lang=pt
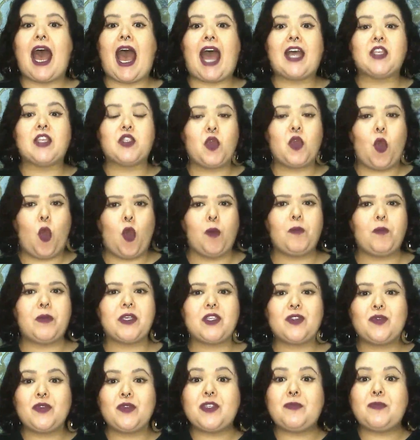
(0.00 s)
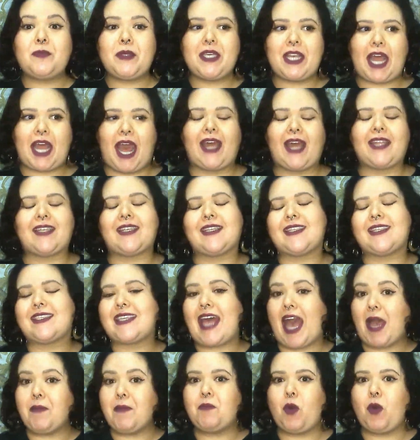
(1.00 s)
As roupas dos piratas
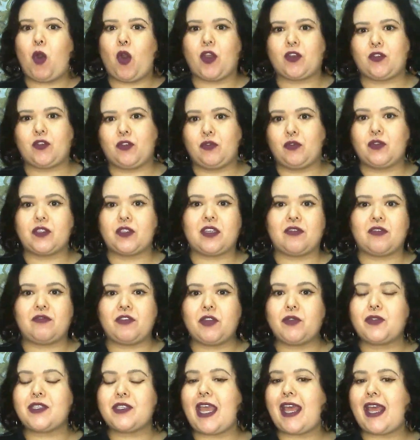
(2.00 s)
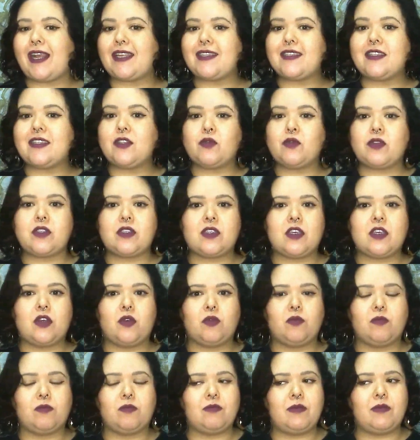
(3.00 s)
a bordo dos navios, elas não
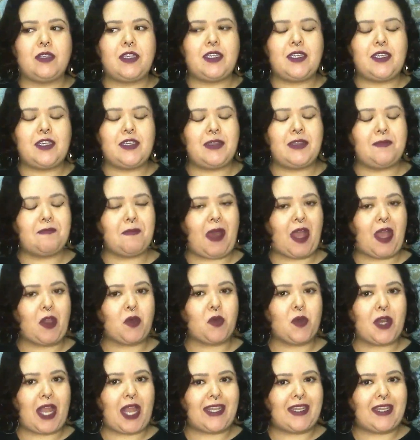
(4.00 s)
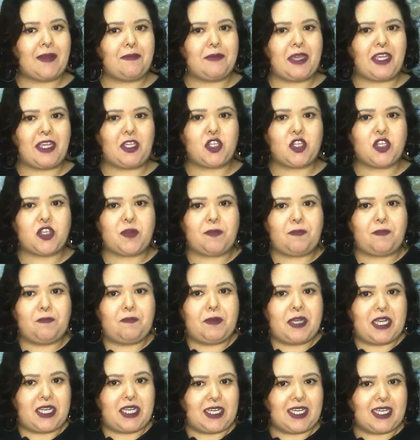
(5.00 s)
são imaculadamente
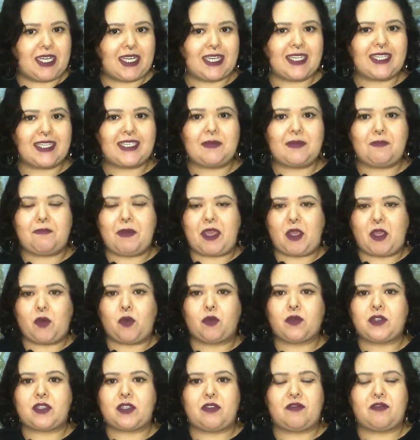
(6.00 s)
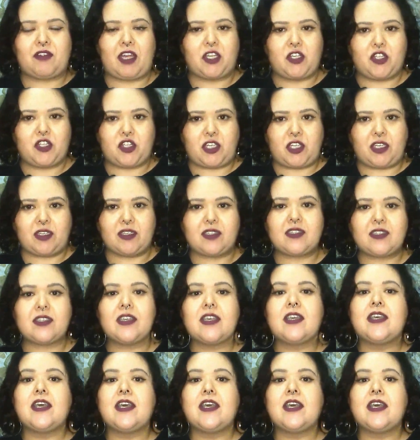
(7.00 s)
brancas e bem conservadinhas,